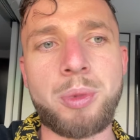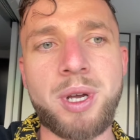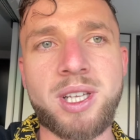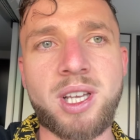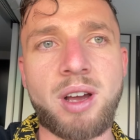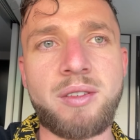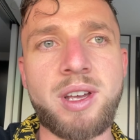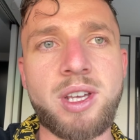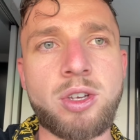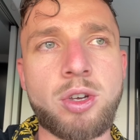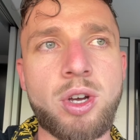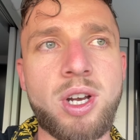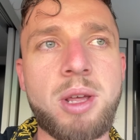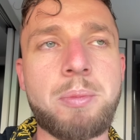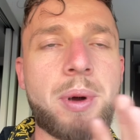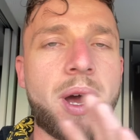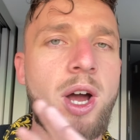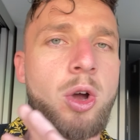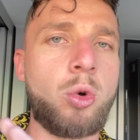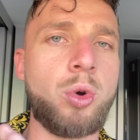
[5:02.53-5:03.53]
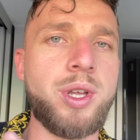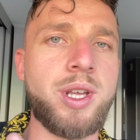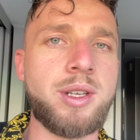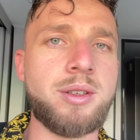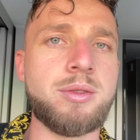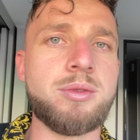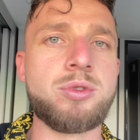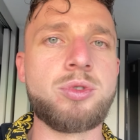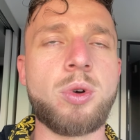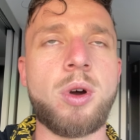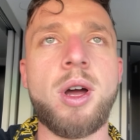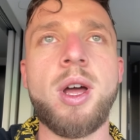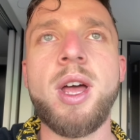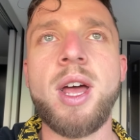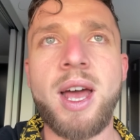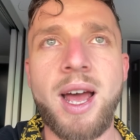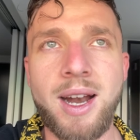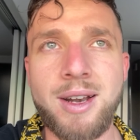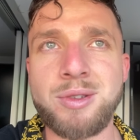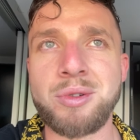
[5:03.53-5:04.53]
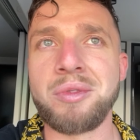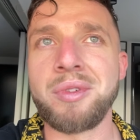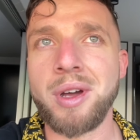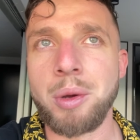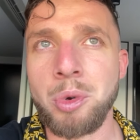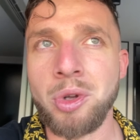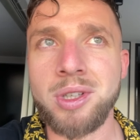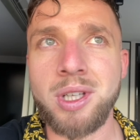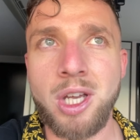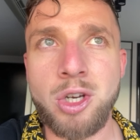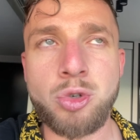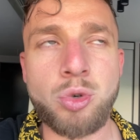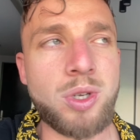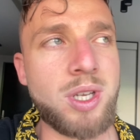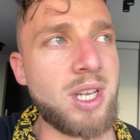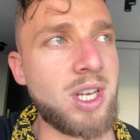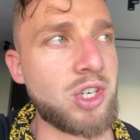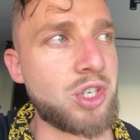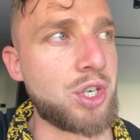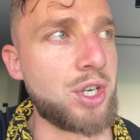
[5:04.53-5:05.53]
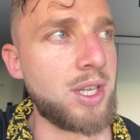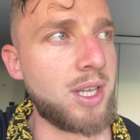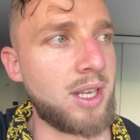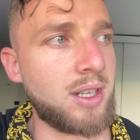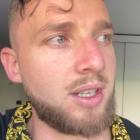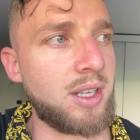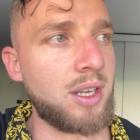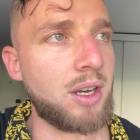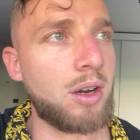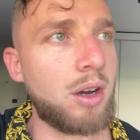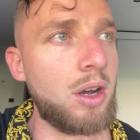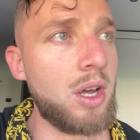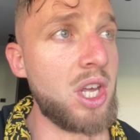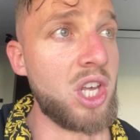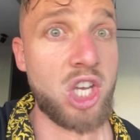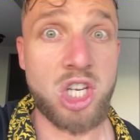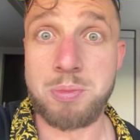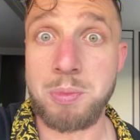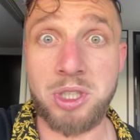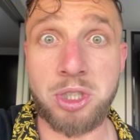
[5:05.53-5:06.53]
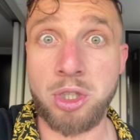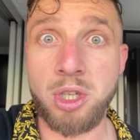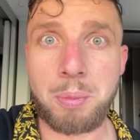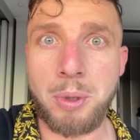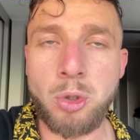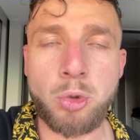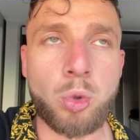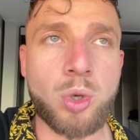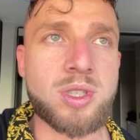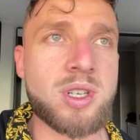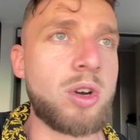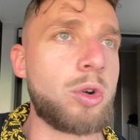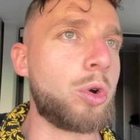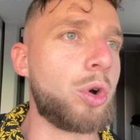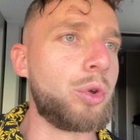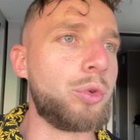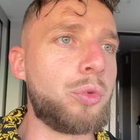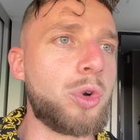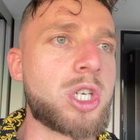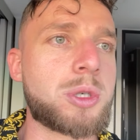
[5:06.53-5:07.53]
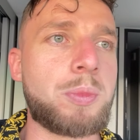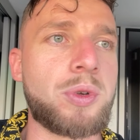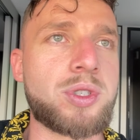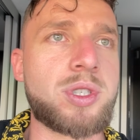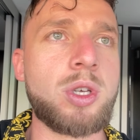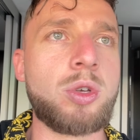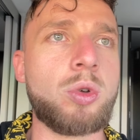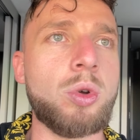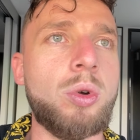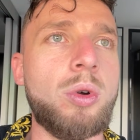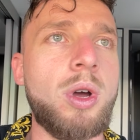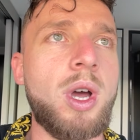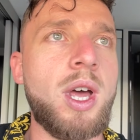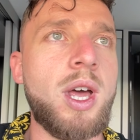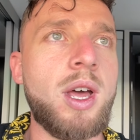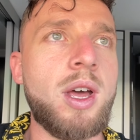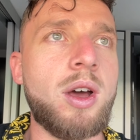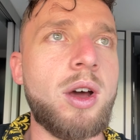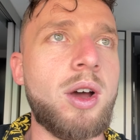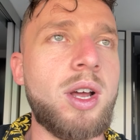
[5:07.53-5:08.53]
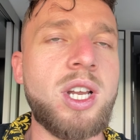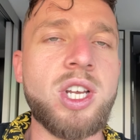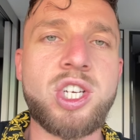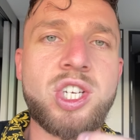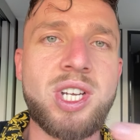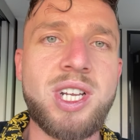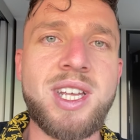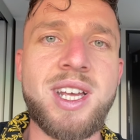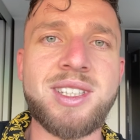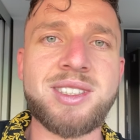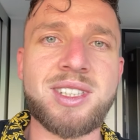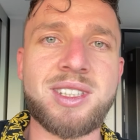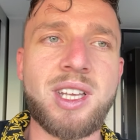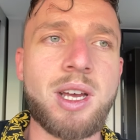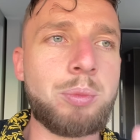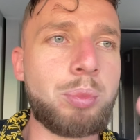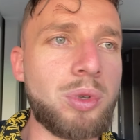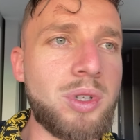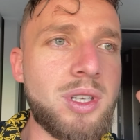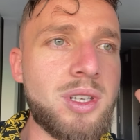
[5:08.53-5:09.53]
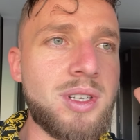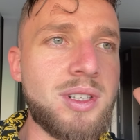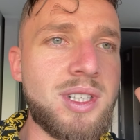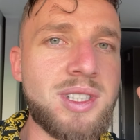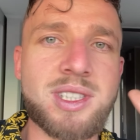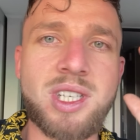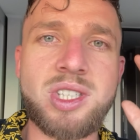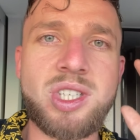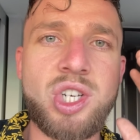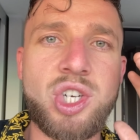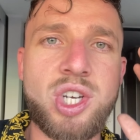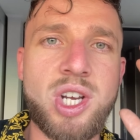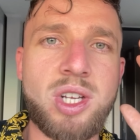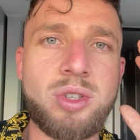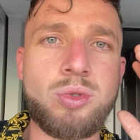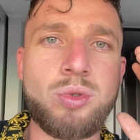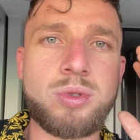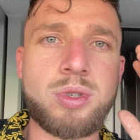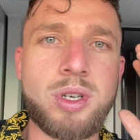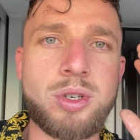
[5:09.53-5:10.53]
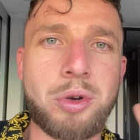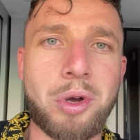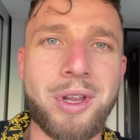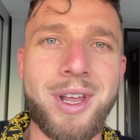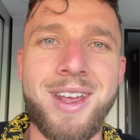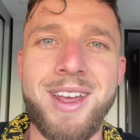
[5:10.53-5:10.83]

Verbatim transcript: mettre avec les Paraguayennes. Tu vois. Elles sont vraiment très jolies, les Chiliennes, et, et je m'attendais pas du tout à ça. Encore une fois, je pensais que les Chiliennes, c'était un peu des, indigènes, tu sais, genre,